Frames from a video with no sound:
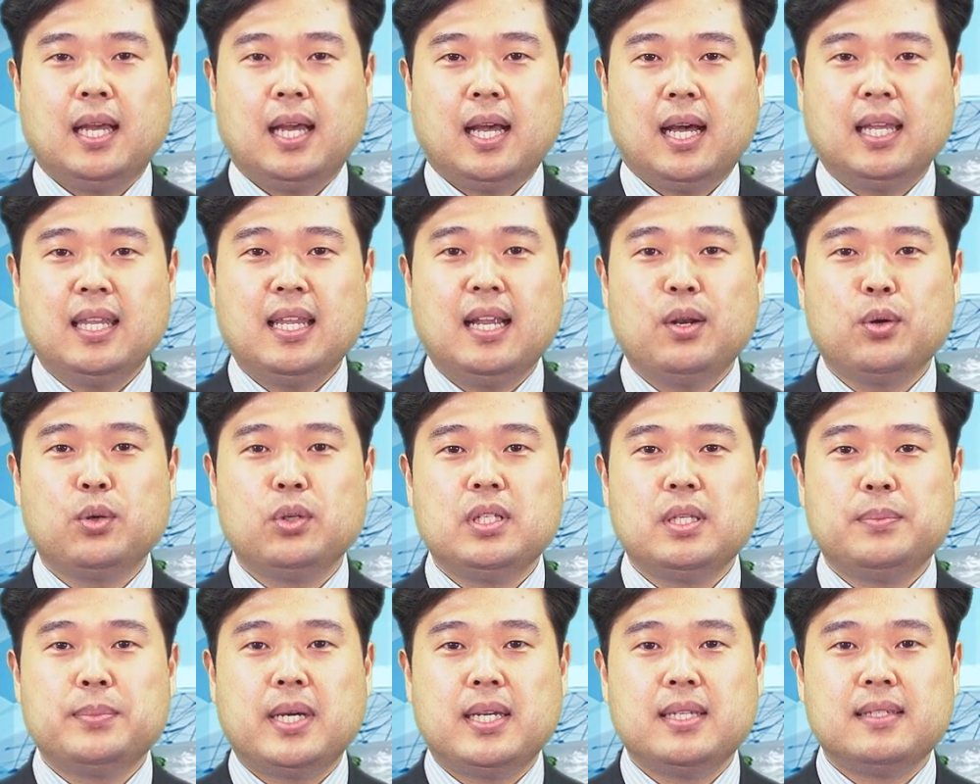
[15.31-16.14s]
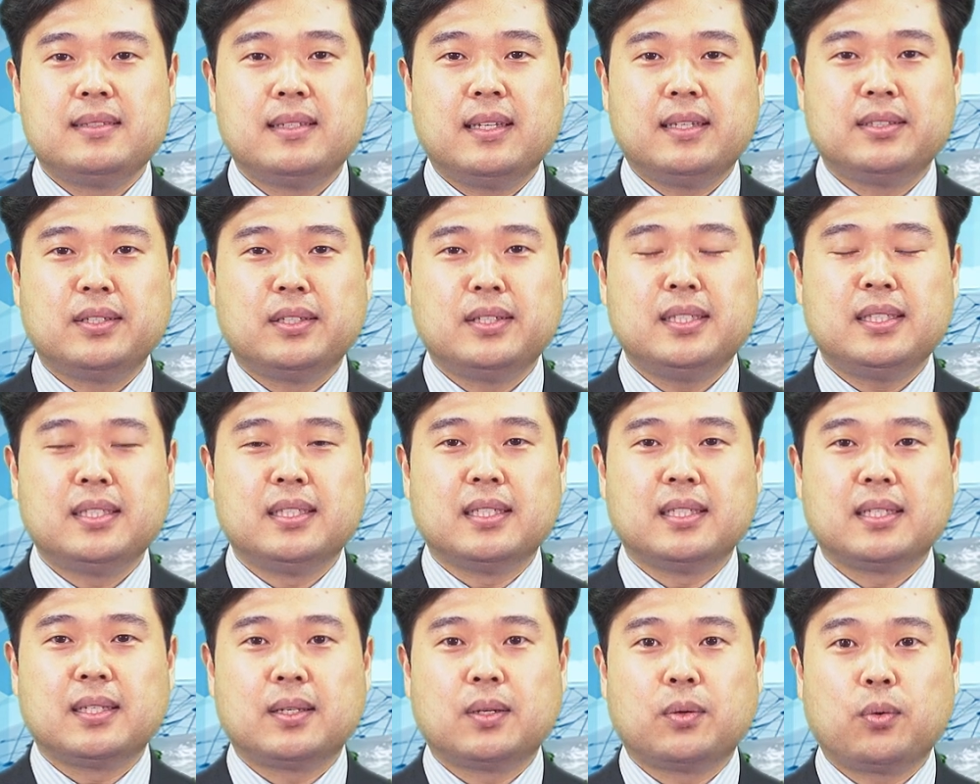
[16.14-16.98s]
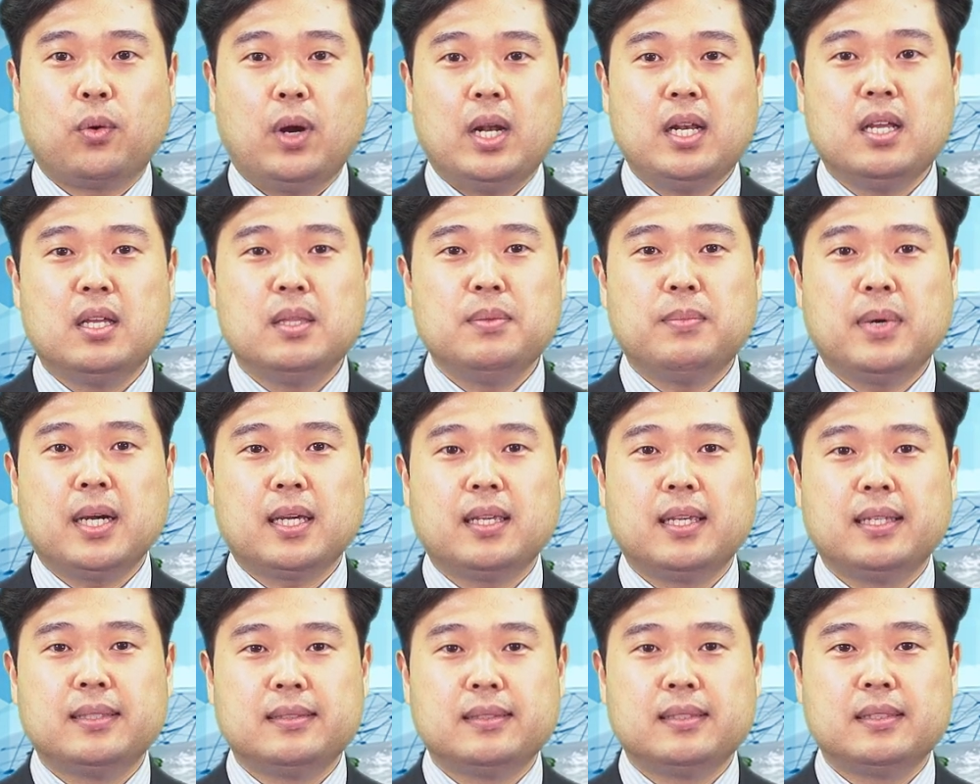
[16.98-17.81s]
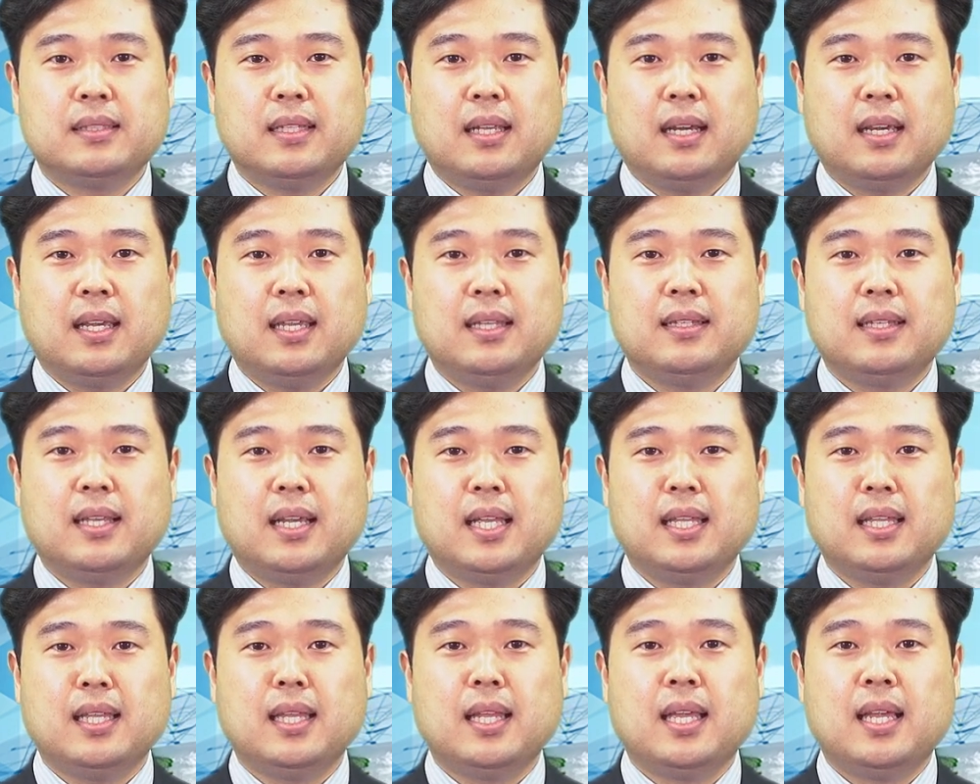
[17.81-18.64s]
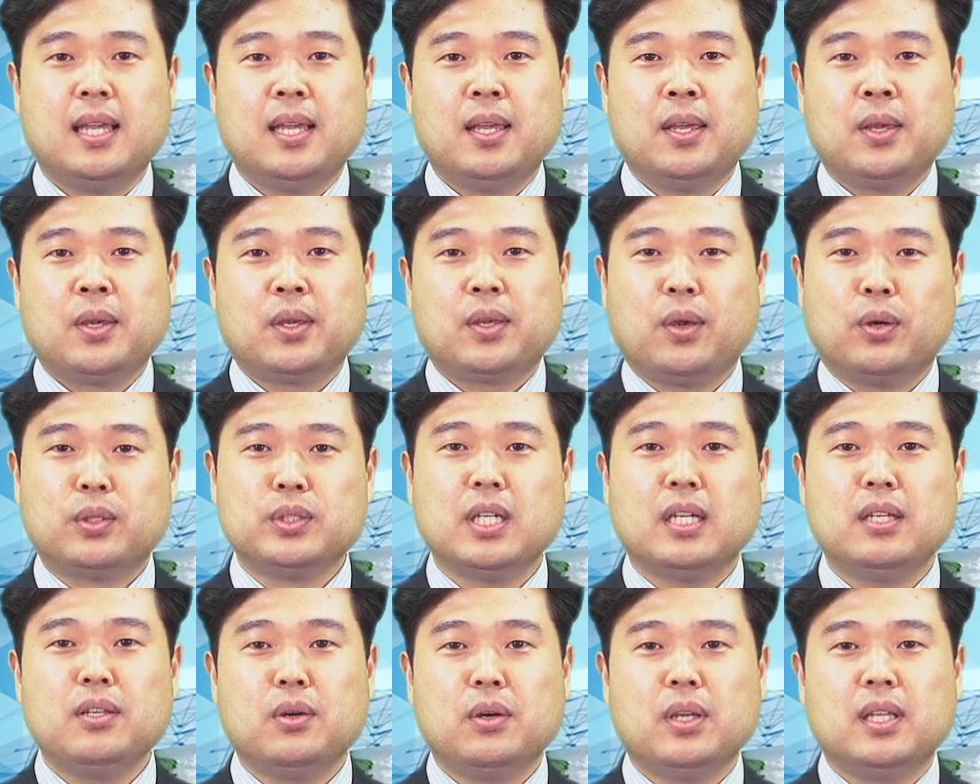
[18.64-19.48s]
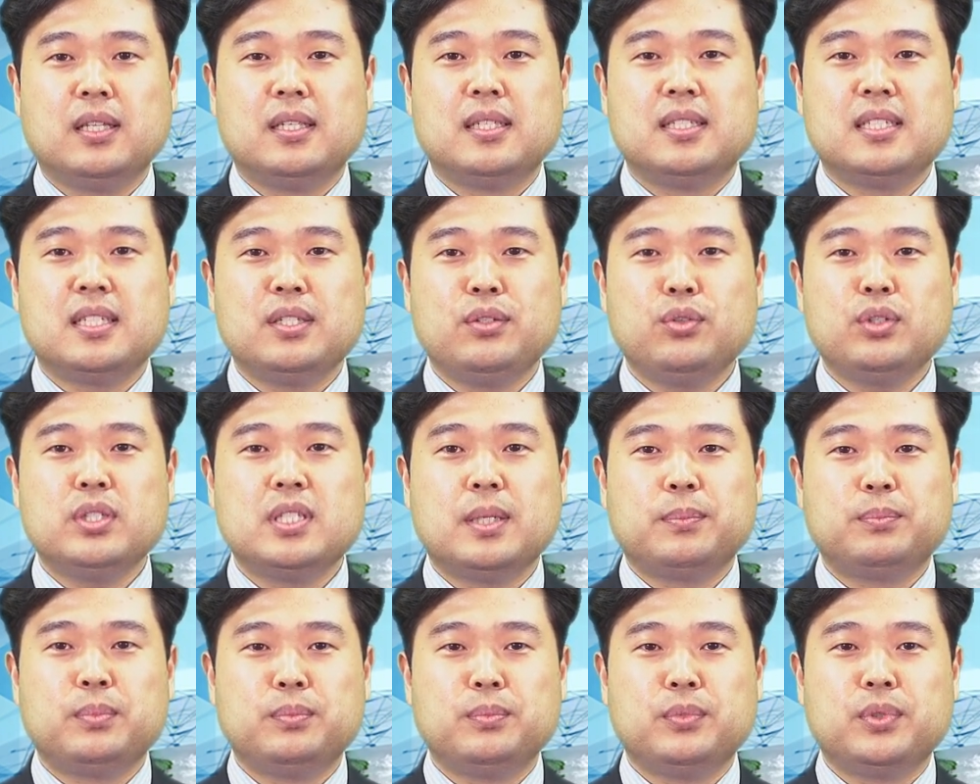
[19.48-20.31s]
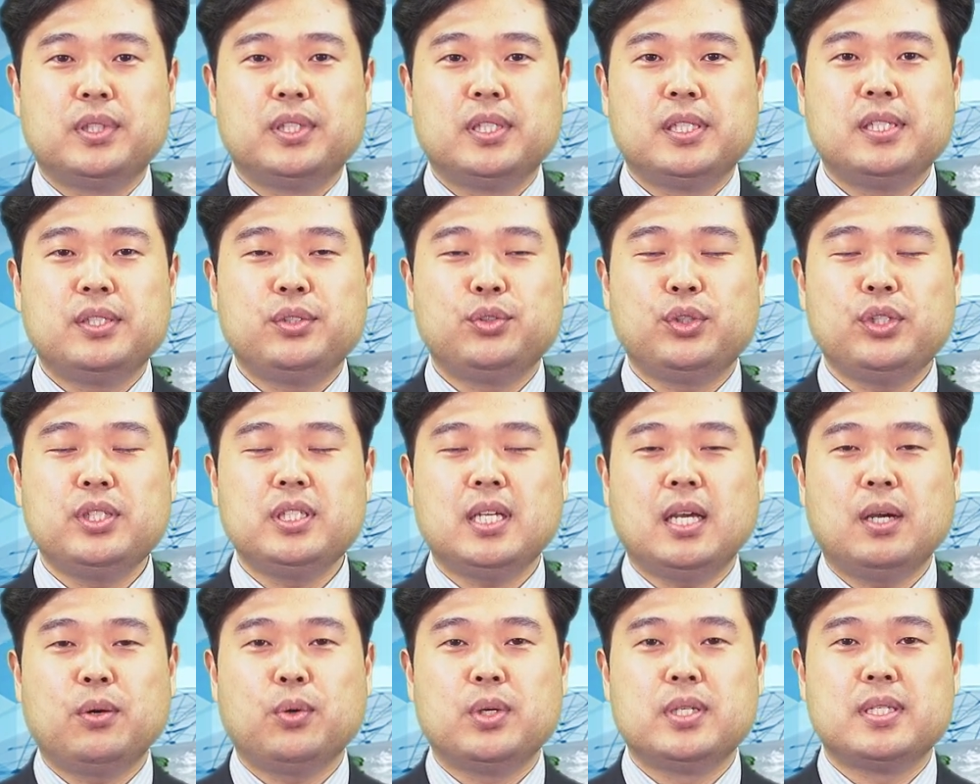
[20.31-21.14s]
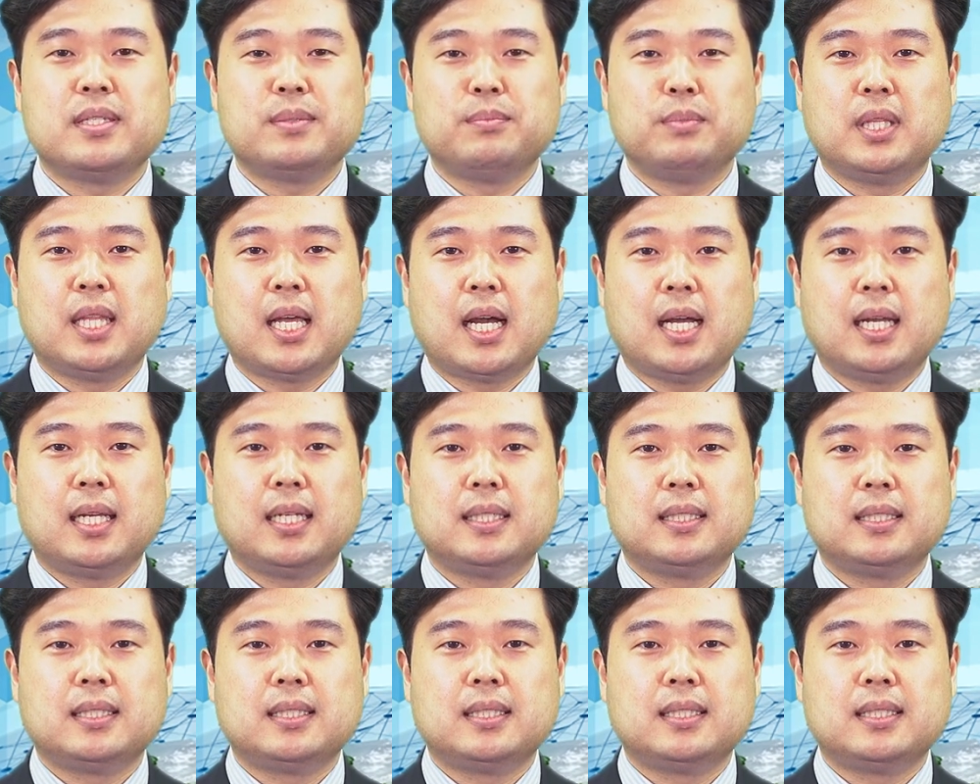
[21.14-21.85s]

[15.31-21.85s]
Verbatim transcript: 아날로그 디바이스에서는 관련 마켓을 타겟한 경쟁력 있는 신규 제품들을 출시하고 있습니다.